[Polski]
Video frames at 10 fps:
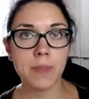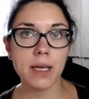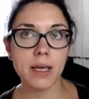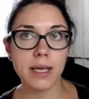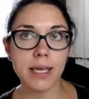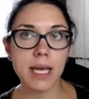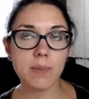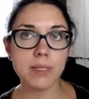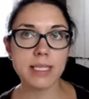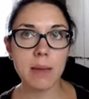e, i
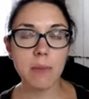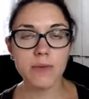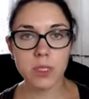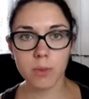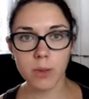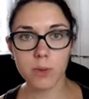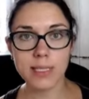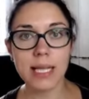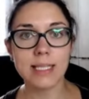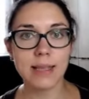jakby samo w sobie
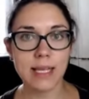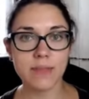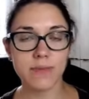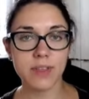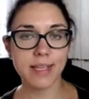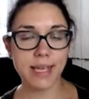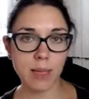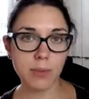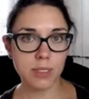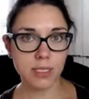usadza nas w nie
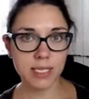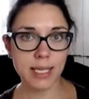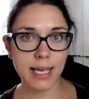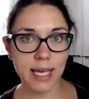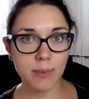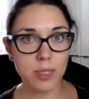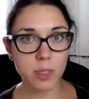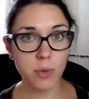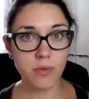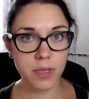takiej pozycji, jaka
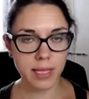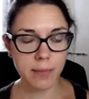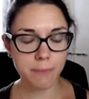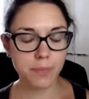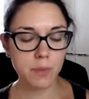być powinna.